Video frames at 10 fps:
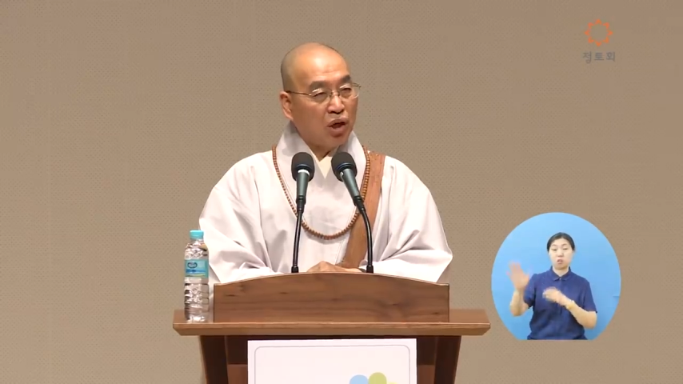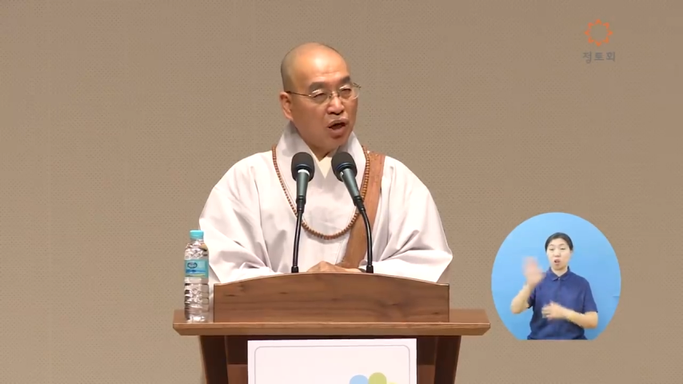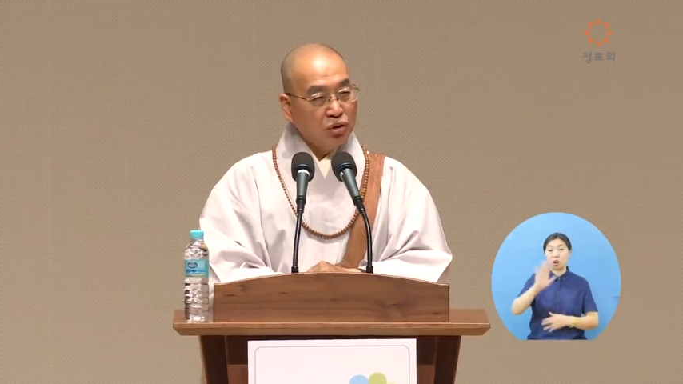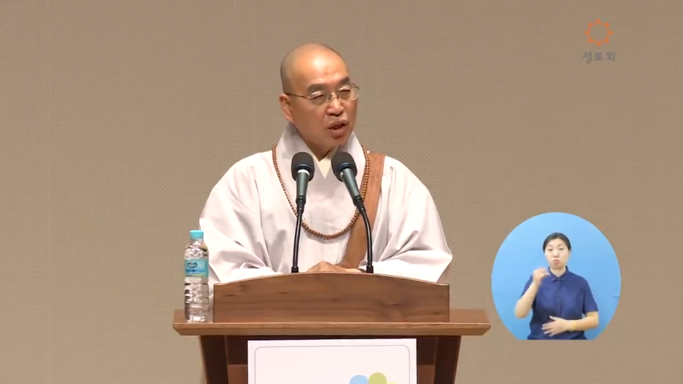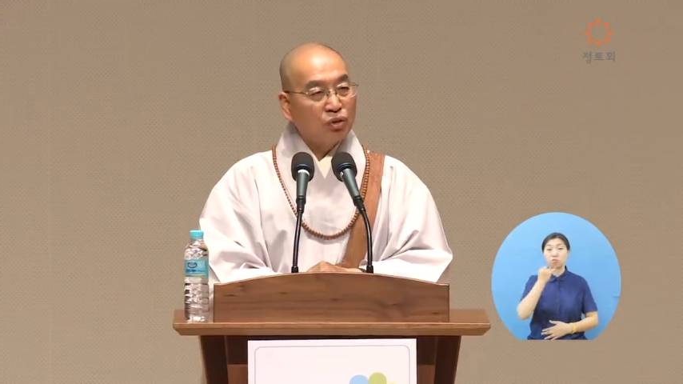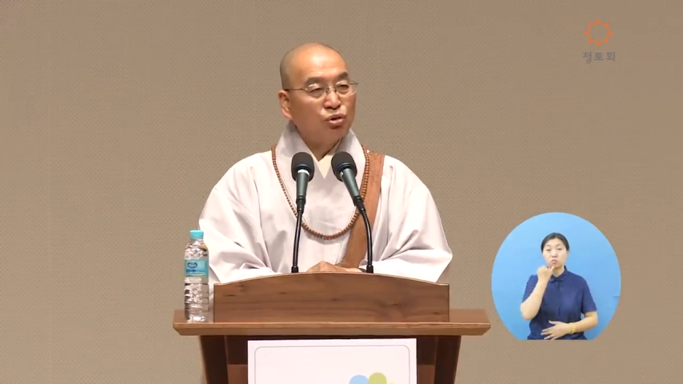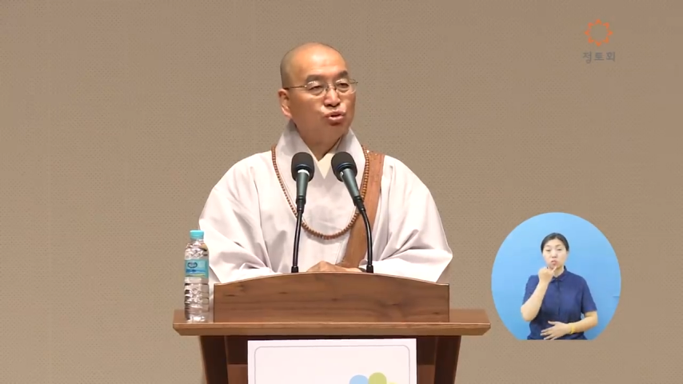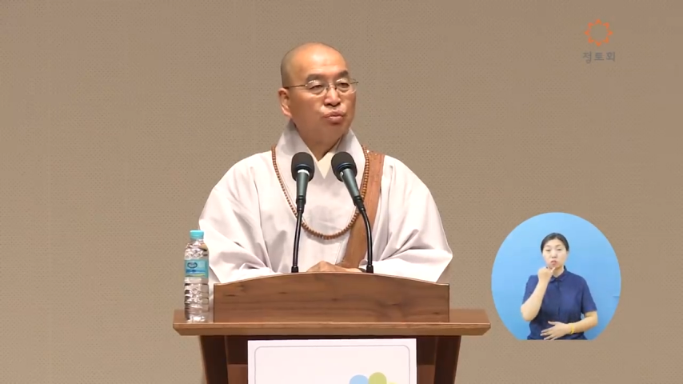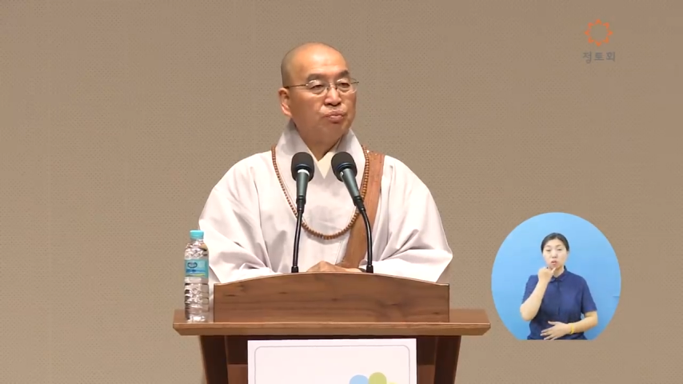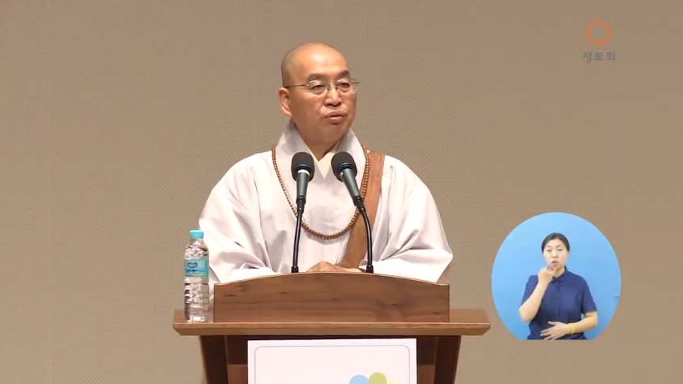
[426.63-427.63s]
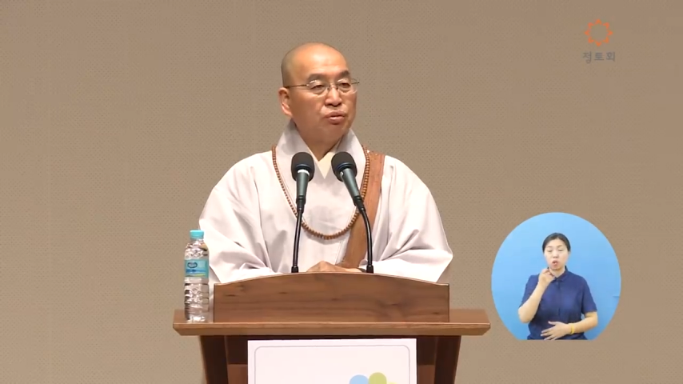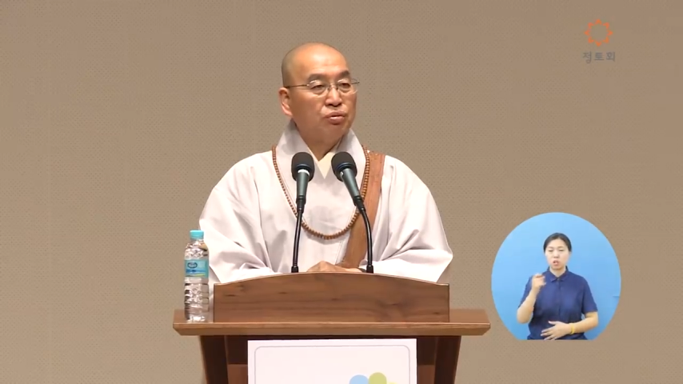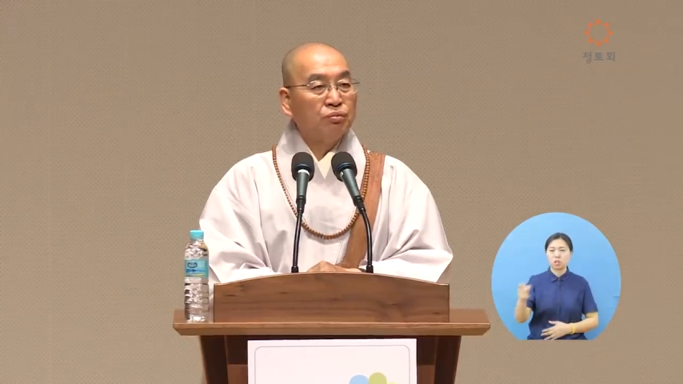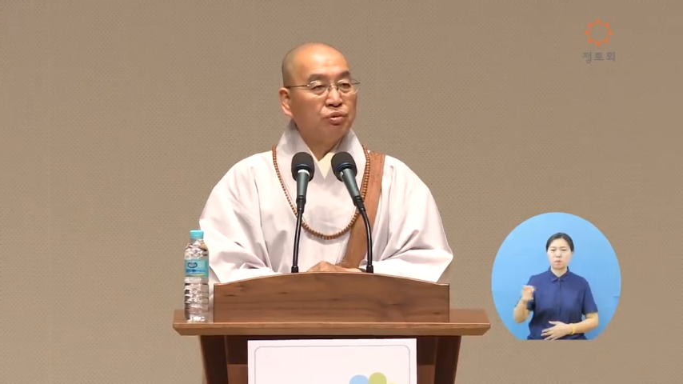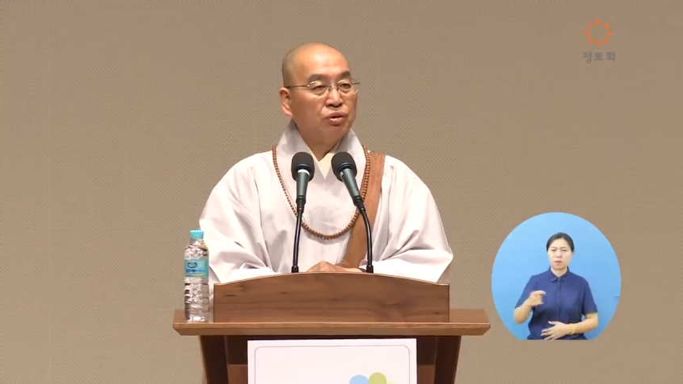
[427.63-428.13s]
한 달 안 넣어줘버리고
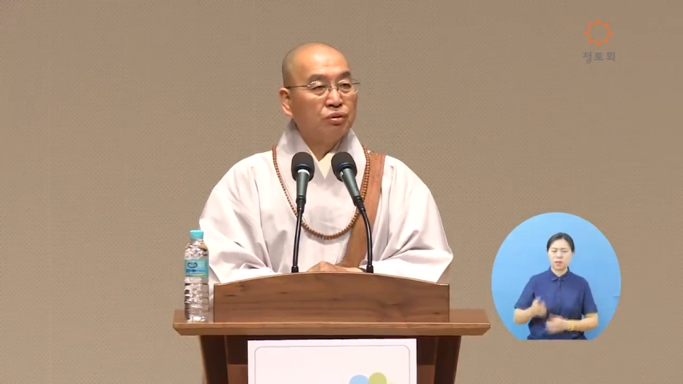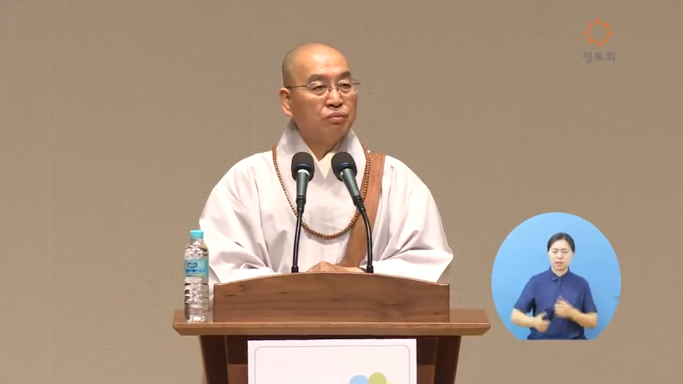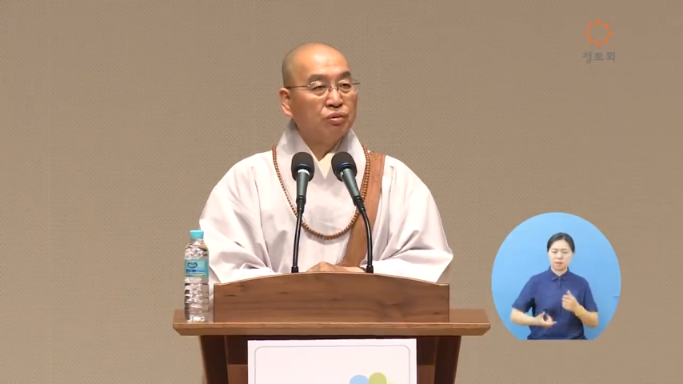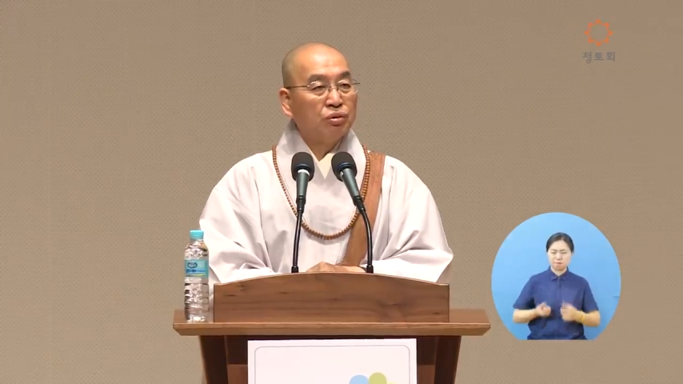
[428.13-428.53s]
이러면 되지 뭐